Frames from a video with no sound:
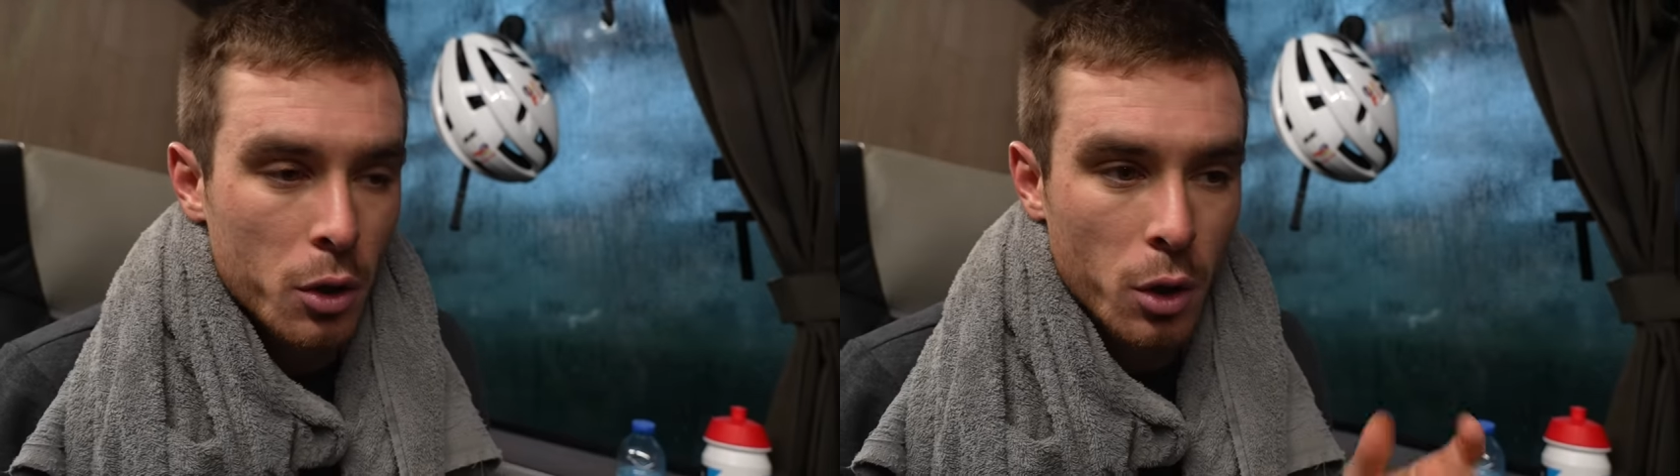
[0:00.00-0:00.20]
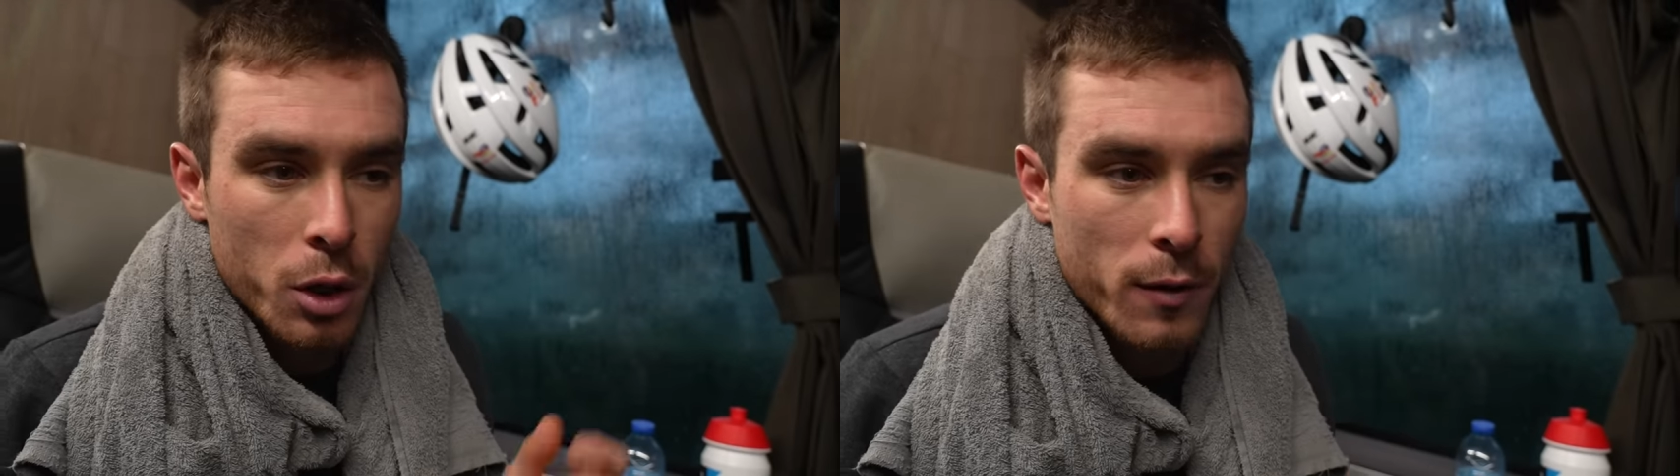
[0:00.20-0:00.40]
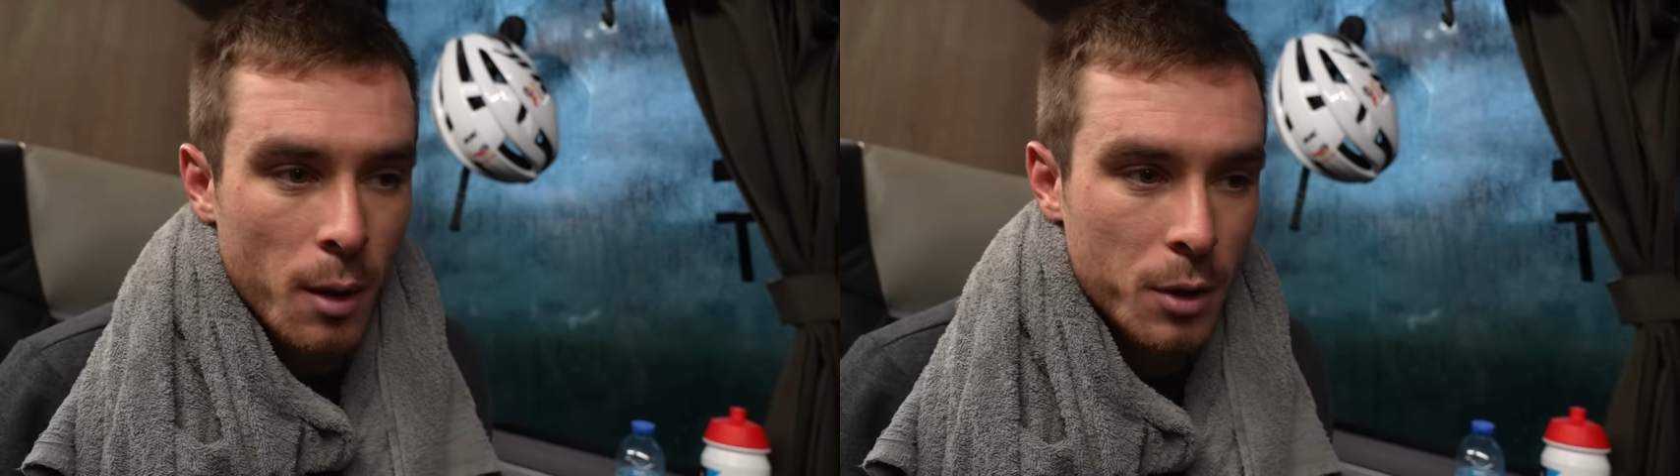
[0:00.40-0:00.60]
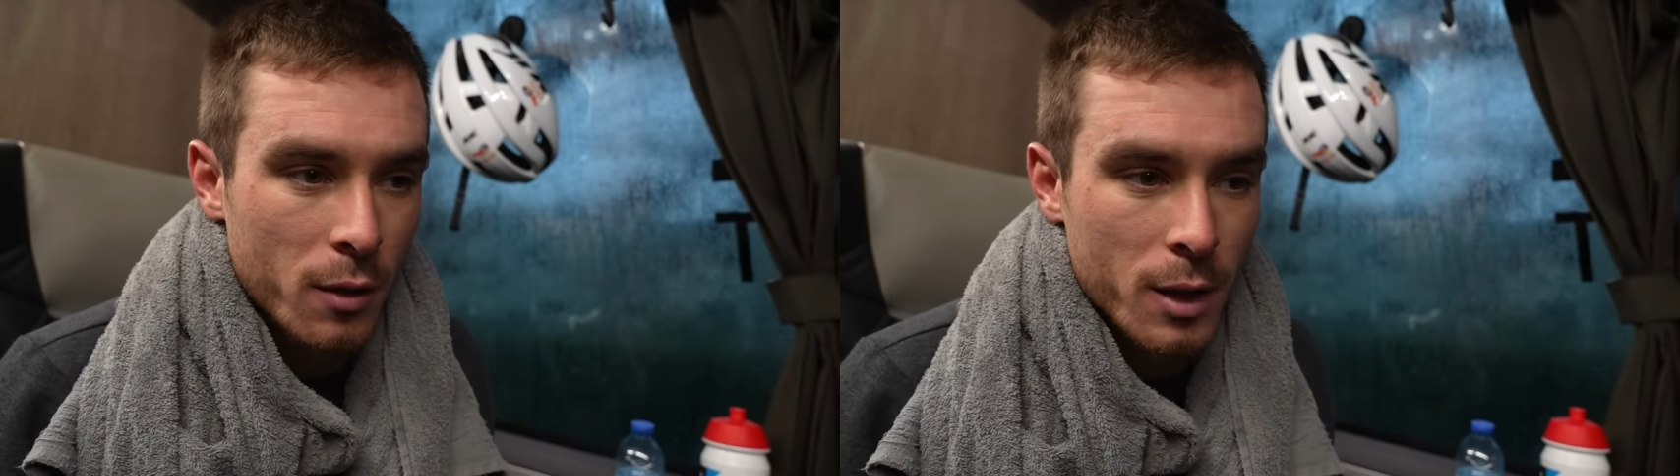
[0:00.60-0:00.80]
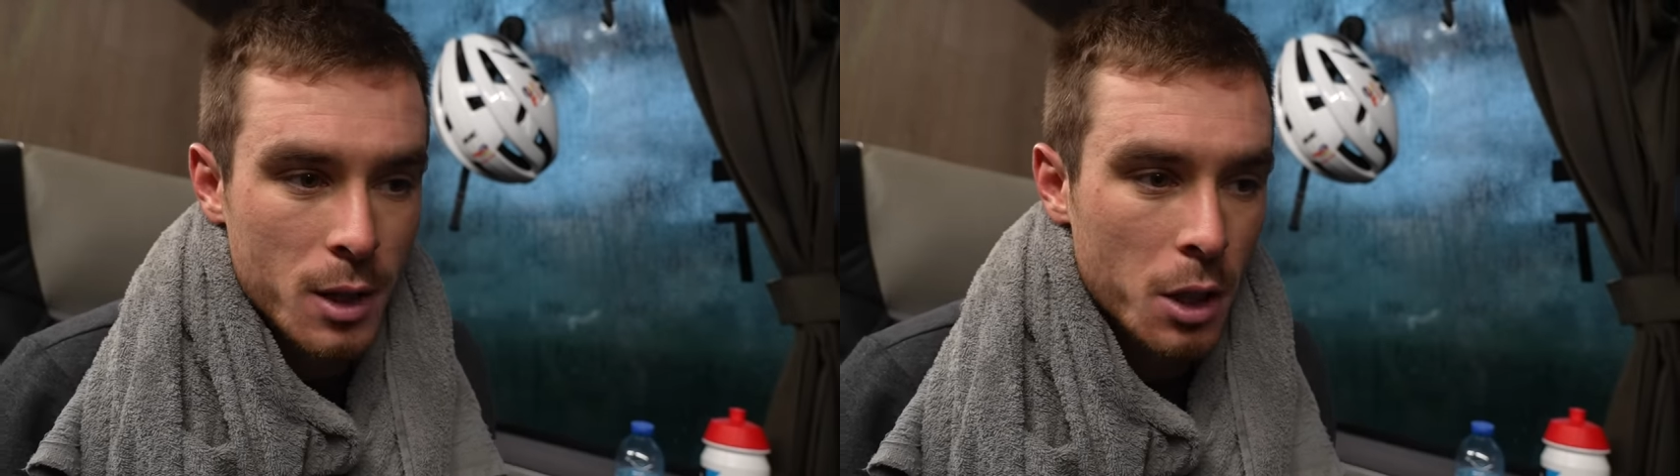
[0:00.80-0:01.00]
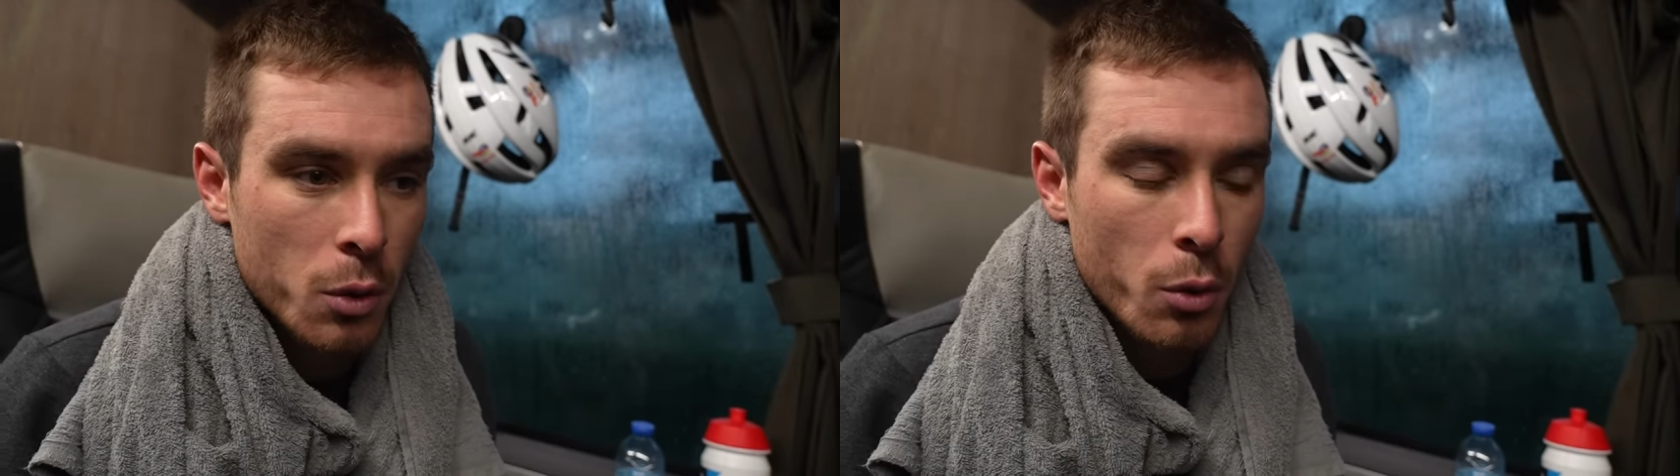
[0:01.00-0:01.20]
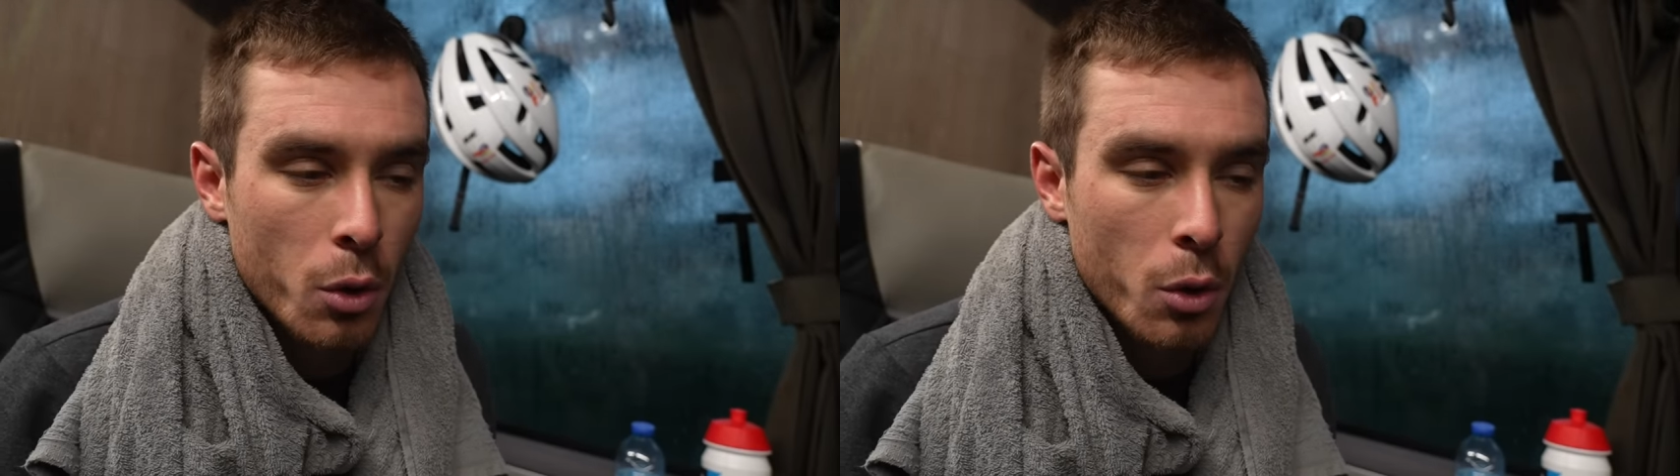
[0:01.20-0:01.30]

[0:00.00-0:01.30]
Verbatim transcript: dans les 20, peut-être 25, donc